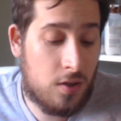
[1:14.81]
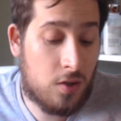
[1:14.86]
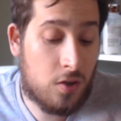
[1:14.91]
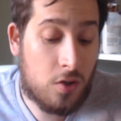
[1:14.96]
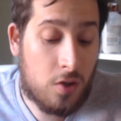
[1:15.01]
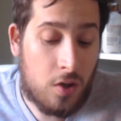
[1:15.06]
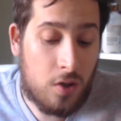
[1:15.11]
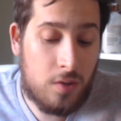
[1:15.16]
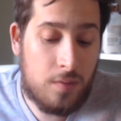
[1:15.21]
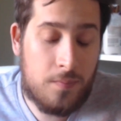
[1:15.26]

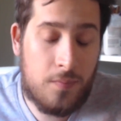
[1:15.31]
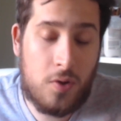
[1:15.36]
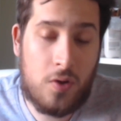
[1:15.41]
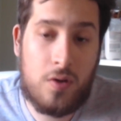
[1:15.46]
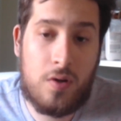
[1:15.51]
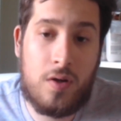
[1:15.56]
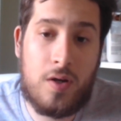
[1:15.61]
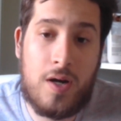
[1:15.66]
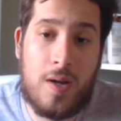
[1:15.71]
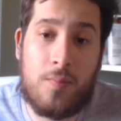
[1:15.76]

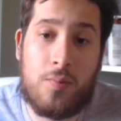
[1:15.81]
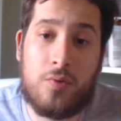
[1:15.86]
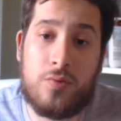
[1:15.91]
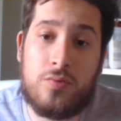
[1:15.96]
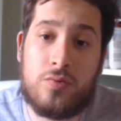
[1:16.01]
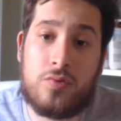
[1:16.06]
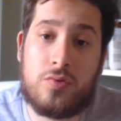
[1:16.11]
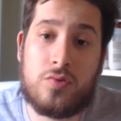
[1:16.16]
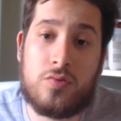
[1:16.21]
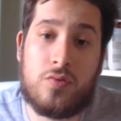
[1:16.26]
grandement la
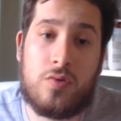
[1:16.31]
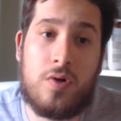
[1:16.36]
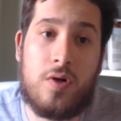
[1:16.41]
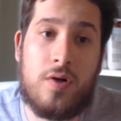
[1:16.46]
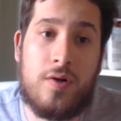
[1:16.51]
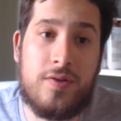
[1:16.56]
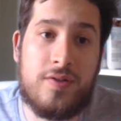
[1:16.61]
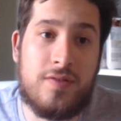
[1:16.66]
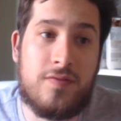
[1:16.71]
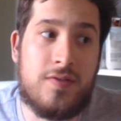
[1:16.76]

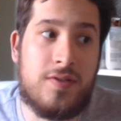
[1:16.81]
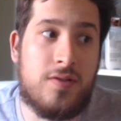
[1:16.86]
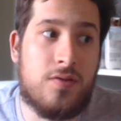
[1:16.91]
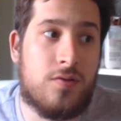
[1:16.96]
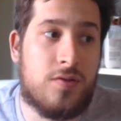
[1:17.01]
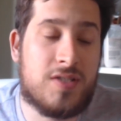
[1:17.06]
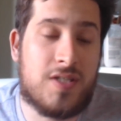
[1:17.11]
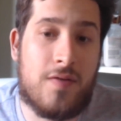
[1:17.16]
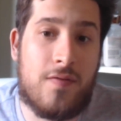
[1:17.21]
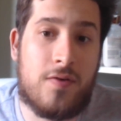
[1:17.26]
production des
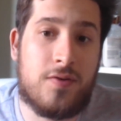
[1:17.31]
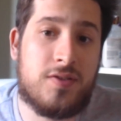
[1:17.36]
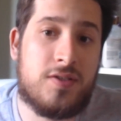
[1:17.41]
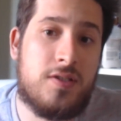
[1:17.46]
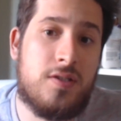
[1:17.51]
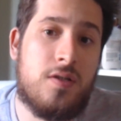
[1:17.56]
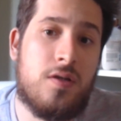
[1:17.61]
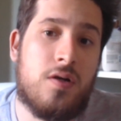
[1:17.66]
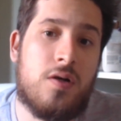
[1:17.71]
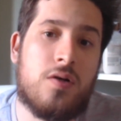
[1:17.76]
vidéos, ça va
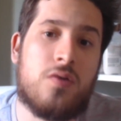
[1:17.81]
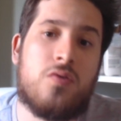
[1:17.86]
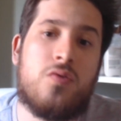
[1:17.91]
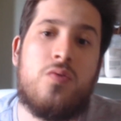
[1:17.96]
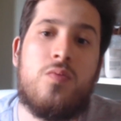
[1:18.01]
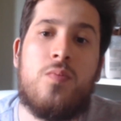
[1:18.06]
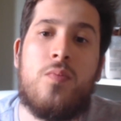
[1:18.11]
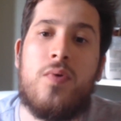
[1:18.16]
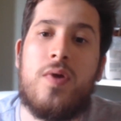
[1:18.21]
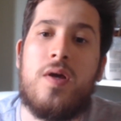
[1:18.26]
aussi
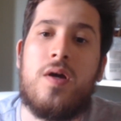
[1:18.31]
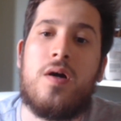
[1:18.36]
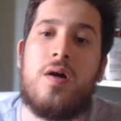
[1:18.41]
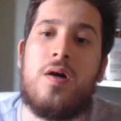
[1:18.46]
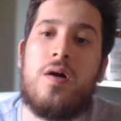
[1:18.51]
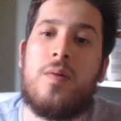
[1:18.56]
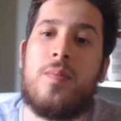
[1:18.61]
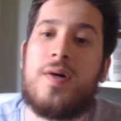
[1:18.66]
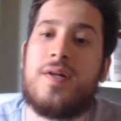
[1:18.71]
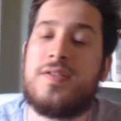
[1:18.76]
couper
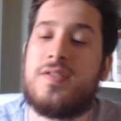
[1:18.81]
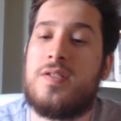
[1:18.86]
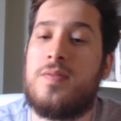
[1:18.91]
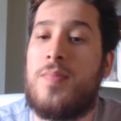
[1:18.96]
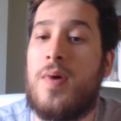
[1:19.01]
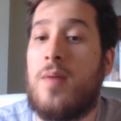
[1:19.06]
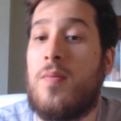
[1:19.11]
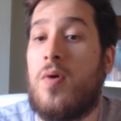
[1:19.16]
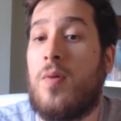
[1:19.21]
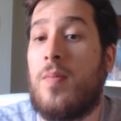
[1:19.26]

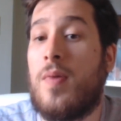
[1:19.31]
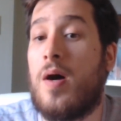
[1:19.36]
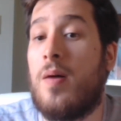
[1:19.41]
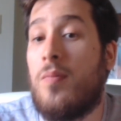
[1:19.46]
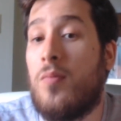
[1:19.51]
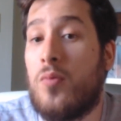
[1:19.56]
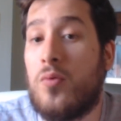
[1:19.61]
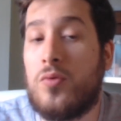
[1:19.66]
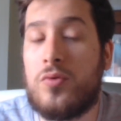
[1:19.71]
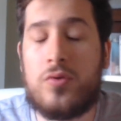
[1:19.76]
principalement
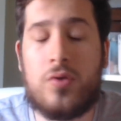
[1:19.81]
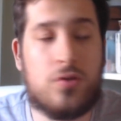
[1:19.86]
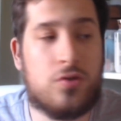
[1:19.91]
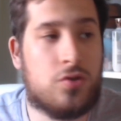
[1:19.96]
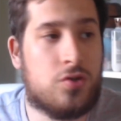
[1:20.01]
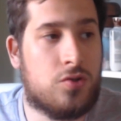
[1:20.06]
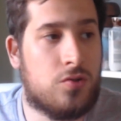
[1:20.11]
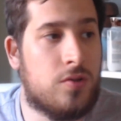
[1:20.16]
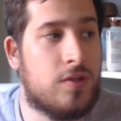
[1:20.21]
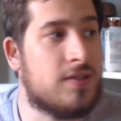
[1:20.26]
mon ben, temps de
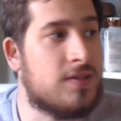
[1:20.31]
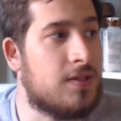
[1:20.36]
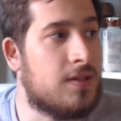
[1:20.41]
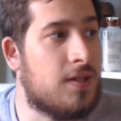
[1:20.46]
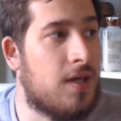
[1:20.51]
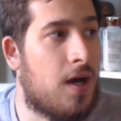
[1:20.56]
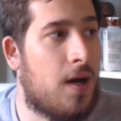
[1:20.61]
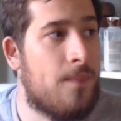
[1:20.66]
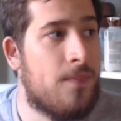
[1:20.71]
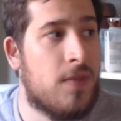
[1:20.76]
jeu,
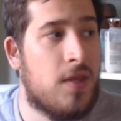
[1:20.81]
etc.